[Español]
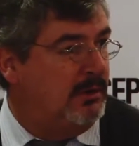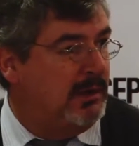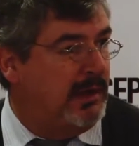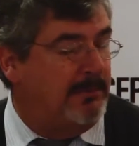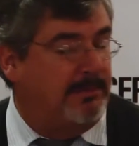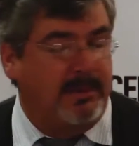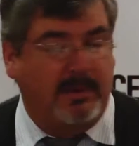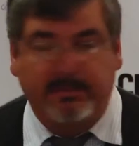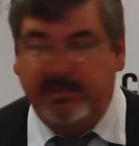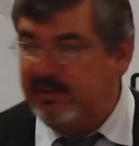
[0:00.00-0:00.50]

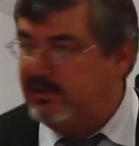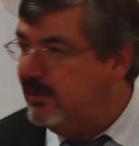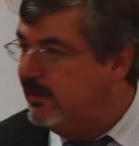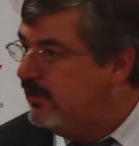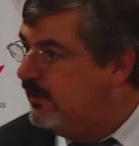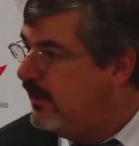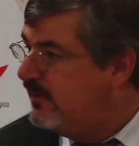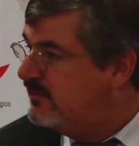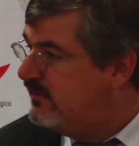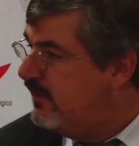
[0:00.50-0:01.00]
que
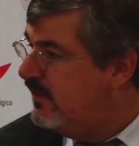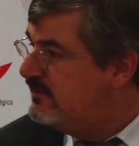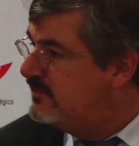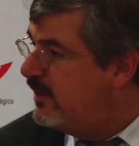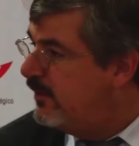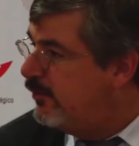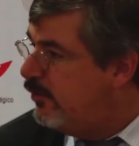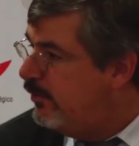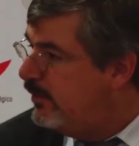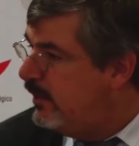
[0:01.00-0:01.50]
permitan que se
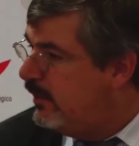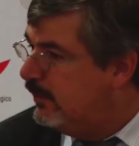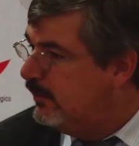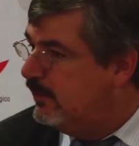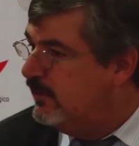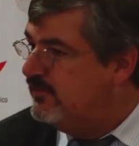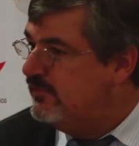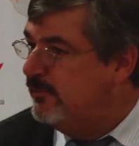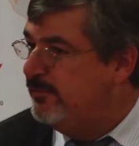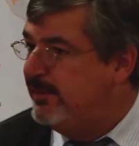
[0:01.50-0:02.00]
desarrollen
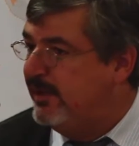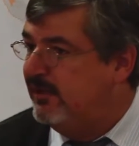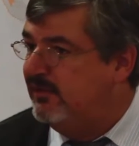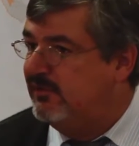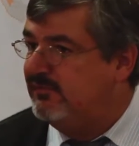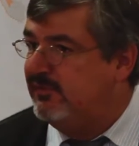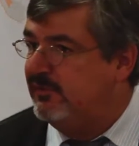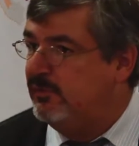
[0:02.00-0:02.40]
incipientes